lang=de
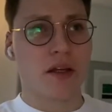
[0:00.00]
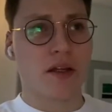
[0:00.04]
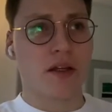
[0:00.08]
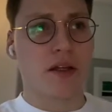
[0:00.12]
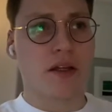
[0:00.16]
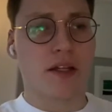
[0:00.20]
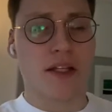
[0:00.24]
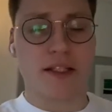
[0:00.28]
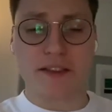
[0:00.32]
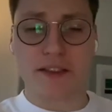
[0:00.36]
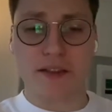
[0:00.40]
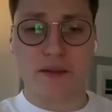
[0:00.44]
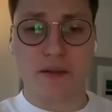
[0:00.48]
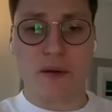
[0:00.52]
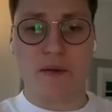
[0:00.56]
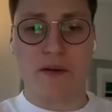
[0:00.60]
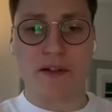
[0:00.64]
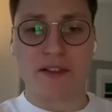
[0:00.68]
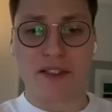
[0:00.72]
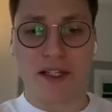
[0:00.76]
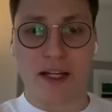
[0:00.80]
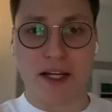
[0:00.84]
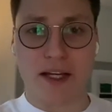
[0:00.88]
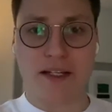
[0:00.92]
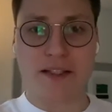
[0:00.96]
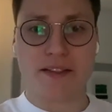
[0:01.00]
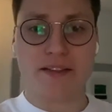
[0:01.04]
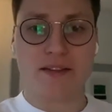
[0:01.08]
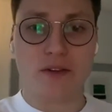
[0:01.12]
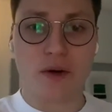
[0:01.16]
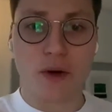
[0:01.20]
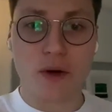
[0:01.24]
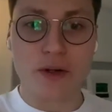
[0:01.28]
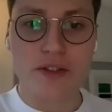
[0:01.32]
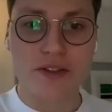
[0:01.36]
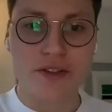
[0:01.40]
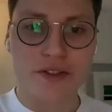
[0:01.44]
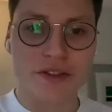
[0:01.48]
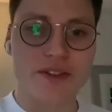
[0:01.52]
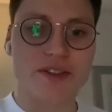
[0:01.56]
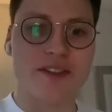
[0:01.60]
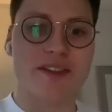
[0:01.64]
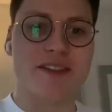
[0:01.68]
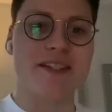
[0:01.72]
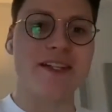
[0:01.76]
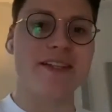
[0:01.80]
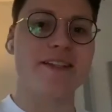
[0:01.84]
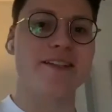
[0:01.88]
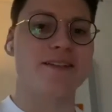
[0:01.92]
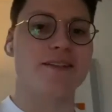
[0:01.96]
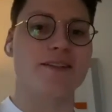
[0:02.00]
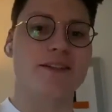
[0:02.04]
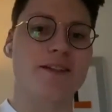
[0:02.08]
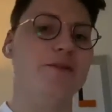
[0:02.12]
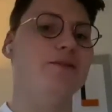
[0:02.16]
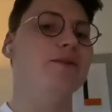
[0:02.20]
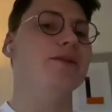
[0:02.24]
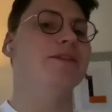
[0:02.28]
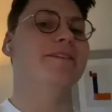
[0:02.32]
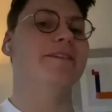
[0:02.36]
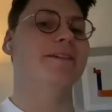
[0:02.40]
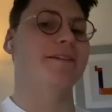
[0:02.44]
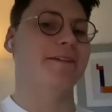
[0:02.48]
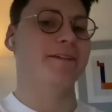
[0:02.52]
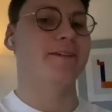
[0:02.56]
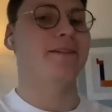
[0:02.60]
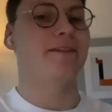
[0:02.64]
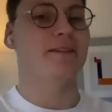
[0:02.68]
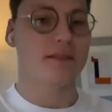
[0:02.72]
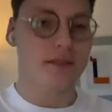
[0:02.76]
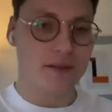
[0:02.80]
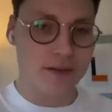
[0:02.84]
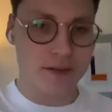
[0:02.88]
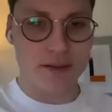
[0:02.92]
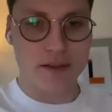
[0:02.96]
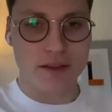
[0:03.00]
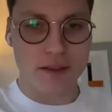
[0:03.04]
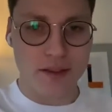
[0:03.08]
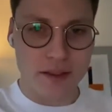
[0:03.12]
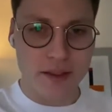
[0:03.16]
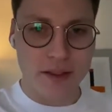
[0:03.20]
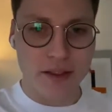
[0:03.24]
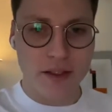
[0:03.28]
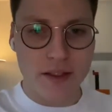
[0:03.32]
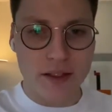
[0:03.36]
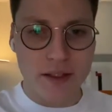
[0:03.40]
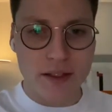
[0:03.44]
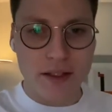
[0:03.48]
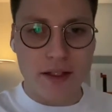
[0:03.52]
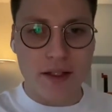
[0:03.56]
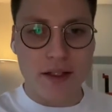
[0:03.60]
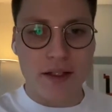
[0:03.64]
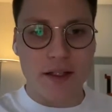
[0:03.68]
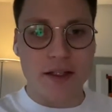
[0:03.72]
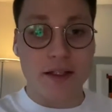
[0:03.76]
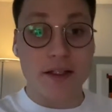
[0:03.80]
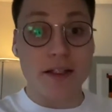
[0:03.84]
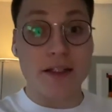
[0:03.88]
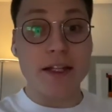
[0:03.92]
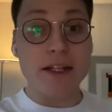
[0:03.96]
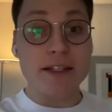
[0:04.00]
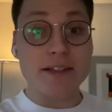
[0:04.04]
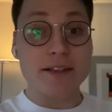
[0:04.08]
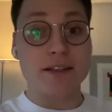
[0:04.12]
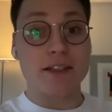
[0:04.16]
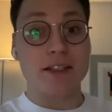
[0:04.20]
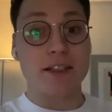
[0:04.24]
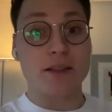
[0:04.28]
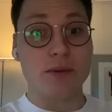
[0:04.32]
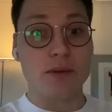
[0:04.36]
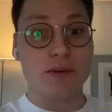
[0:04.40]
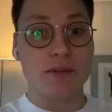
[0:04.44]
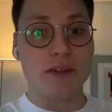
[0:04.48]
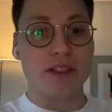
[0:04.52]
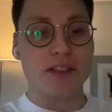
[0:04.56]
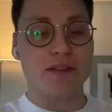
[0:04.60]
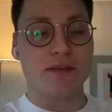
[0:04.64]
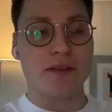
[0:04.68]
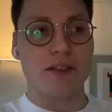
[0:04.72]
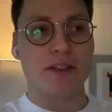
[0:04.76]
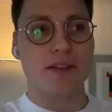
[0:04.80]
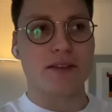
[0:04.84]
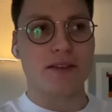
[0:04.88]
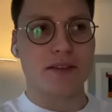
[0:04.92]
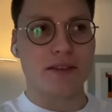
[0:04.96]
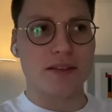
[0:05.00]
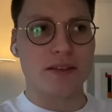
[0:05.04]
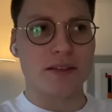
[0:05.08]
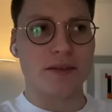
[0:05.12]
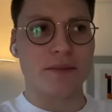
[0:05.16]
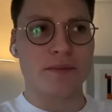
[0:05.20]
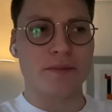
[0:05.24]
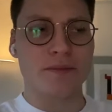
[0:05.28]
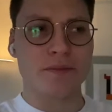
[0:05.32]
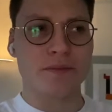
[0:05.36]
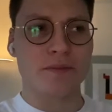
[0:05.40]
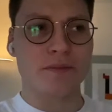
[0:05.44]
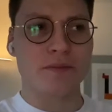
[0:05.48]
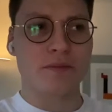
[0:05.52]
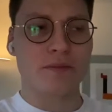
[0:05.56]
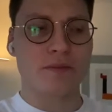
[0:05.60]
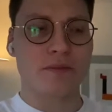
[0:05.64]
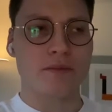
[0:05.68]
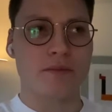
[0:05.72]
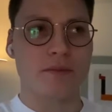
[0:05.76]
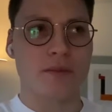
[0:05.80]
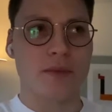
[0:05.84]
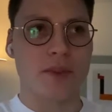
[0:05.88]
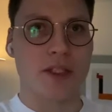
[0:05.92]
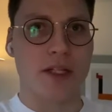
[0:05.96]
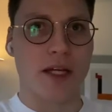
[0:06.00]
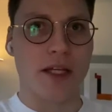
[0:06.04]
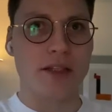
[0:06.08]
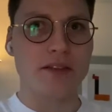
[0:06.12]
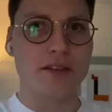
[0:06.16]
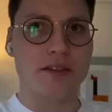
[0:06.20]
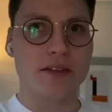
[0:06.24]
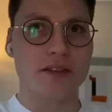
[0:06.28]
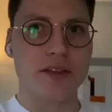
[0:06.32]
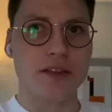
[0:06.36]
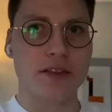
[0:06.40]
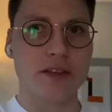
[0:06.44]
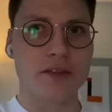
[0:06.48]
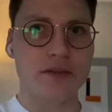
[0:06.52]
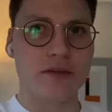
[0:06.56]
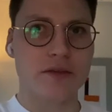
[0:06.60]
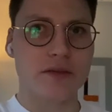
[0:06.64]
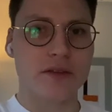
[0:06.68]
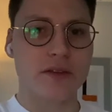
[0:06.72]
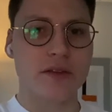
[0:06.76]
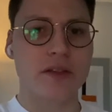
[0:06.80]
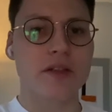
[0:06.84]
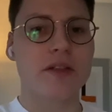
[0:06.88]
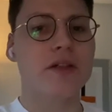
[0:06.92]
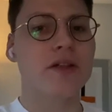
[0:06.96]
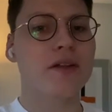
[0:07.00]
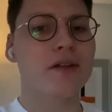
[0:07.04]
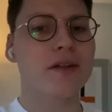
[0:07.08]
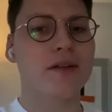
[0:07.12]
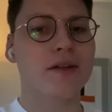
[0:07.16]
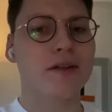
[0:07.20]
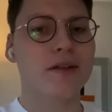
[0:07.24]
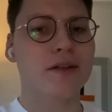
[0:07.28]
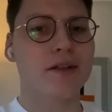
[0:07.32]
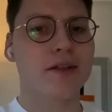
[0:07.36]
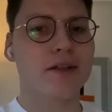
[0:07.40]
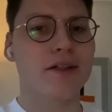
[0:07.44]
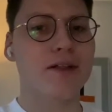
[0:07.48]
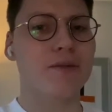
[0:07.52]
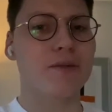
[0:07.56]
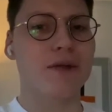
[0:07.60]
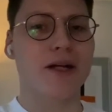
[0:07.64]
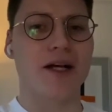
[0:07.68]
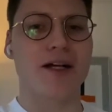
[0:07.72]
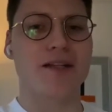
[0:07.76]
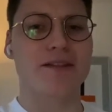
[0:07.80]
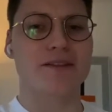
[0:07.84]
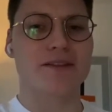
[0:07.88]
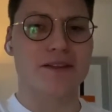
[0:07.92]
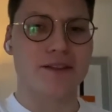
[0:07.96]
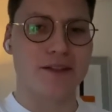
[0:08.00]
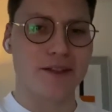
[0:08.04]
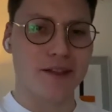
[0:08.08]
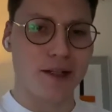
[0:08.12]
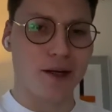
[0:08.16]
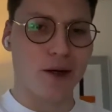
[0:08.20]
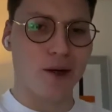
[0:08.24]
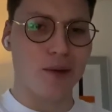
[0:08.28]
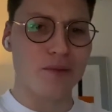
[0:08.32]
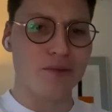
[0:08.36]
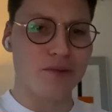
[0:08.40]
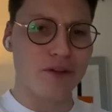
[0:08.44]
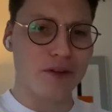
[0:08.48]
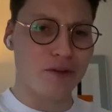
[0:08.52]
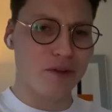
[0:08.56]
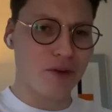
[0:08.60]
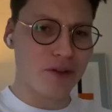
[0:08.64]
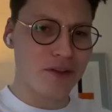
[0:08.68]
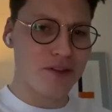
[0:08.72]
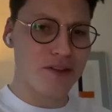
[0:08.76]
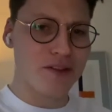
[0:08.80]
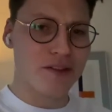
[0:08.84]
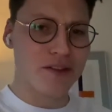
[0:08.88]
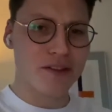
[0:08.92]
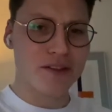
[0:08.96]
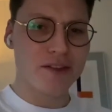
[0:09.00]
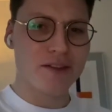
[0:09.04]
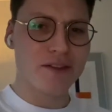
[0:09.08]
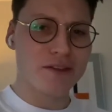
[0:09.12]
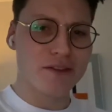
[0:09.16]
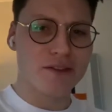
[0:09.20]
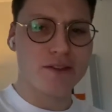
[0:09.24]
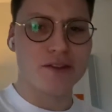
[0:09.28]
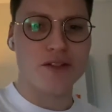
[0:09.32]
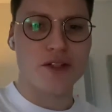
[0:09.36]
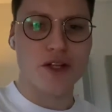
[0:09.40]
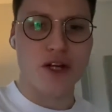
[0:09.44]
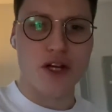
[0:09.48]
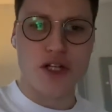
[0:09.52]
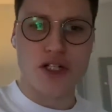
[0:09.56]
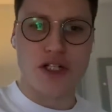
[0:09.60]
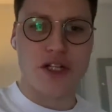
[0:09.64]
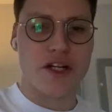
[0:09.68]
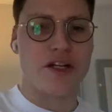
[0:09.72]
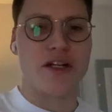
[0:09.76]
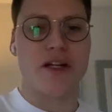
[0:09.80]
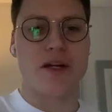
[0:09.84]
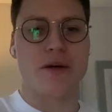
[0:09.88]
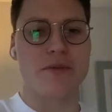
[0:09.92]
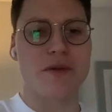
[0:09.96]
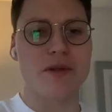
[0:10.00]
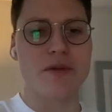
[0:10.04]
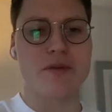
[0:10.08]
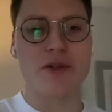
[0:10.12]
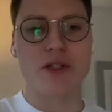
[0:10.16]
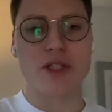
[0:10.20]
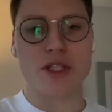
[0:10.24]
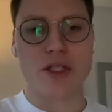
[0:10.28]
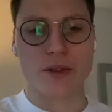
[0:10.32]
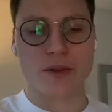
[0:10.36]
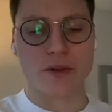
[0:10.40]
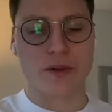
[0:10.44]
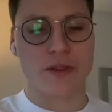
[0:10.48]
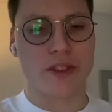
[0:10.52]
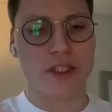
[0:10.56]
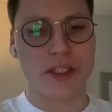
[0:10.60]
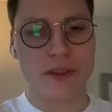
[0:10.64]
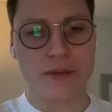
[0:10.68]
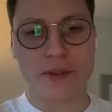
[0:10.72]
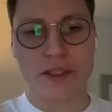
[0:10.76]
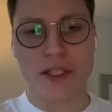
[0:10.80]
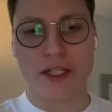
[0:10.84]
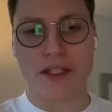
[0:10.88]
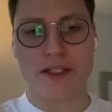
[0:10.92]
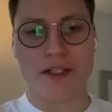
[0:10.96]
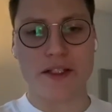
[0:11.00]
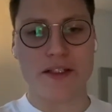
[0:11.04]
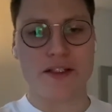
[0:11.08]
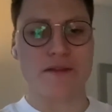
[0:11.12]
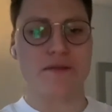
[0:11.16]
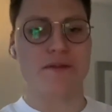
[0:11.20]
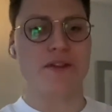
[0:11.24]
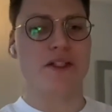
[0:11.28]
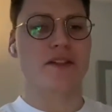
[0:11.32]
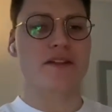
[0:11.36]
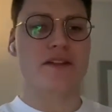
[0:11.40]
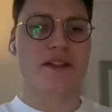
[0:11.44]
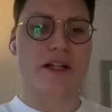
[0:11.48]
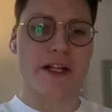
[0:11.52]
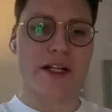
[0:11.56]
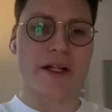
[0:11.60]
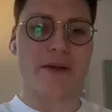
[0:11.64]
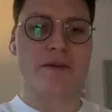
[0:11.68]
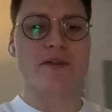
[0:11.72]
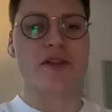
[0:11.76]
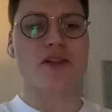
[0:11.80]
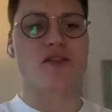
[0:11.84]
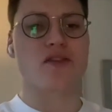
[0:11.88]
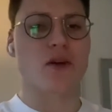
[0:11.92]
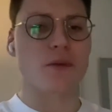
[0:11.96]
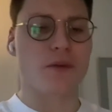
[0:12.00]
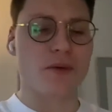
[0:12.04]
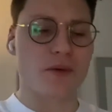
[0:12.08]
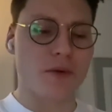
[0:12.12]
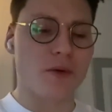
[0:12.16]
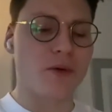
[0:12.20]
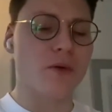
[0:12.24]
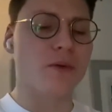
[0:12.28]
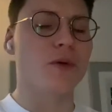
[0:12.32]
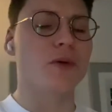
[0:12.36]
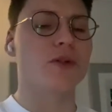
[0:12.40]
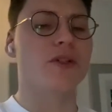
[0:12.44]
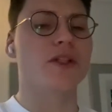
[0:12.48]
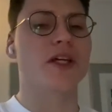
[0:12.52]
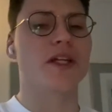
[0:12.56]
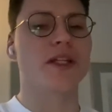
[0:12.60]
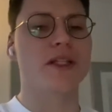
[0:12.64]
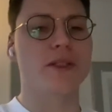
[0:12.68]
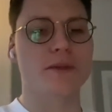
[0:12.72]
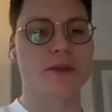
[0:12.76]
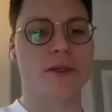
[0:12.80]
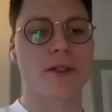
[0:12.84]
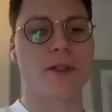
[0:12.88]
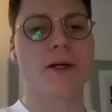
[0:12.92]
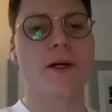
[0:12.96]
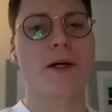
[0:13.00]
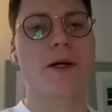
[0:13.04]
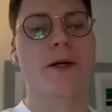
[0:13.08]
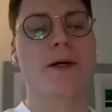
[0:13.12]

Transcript: Letztes Mal war es Reisen, heute soll es Nächstenliebe sein. Nächstenliebe, was, was ähm, ganz tief im christlichen Glauben verwurzelt ist. Steht in der Bibel schon, Liebe deinen Nächsten wie dich selbst, das Doppelgebot der Liebe.